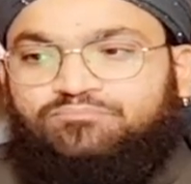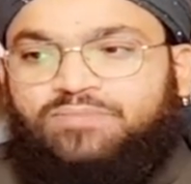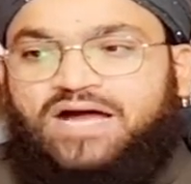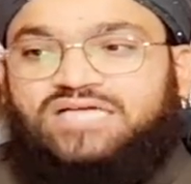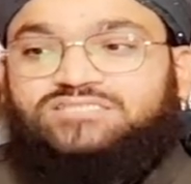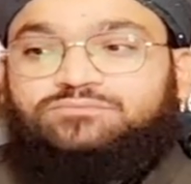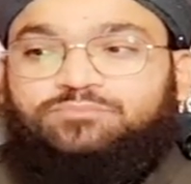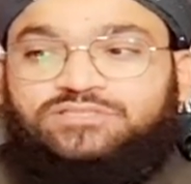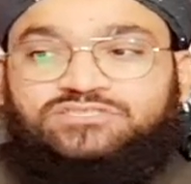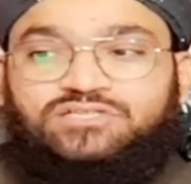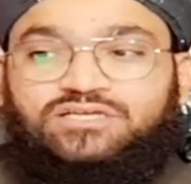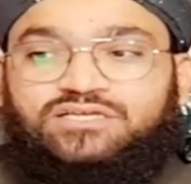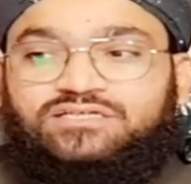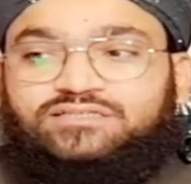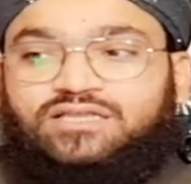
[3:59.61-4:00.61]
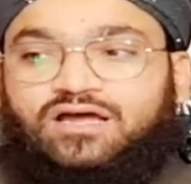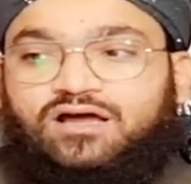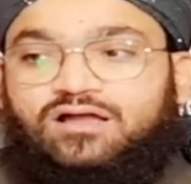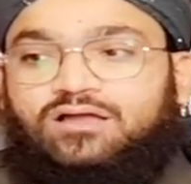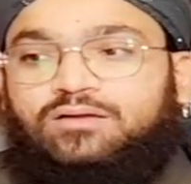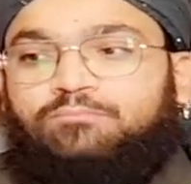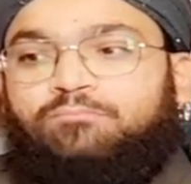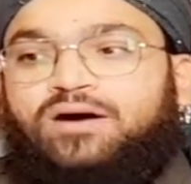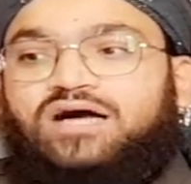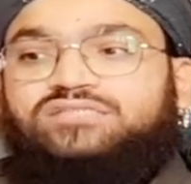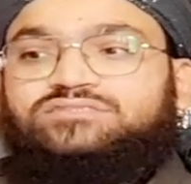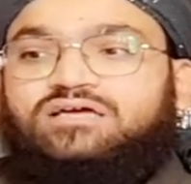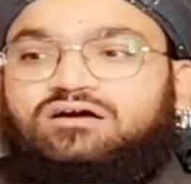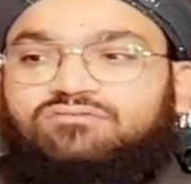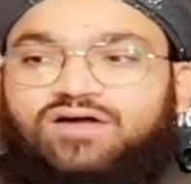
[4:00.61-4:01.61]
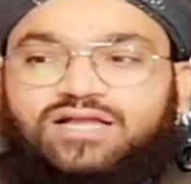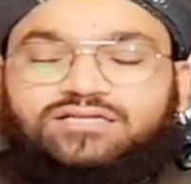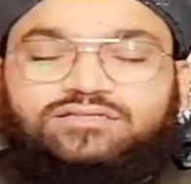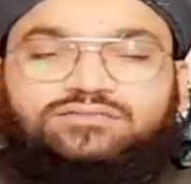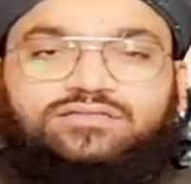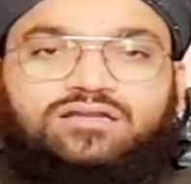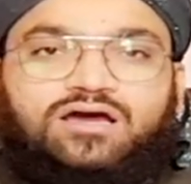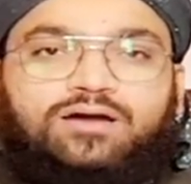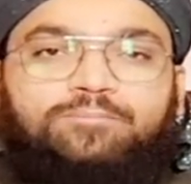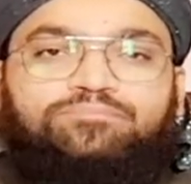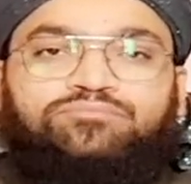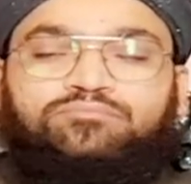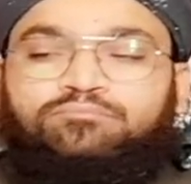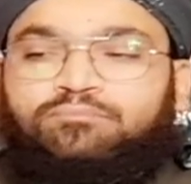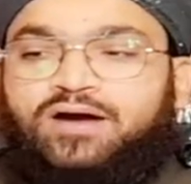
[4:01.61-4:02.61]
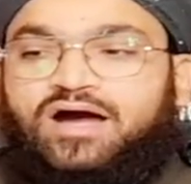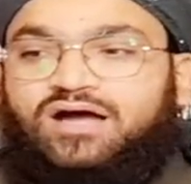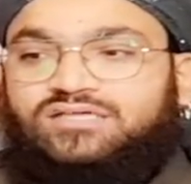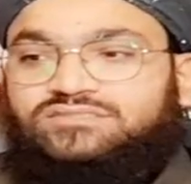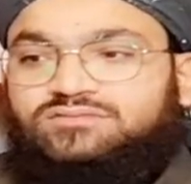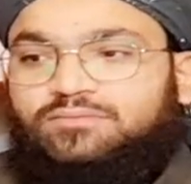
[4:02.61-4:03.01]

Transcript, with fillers: बाज बिजली की तरह बाज हवा की तरह बाज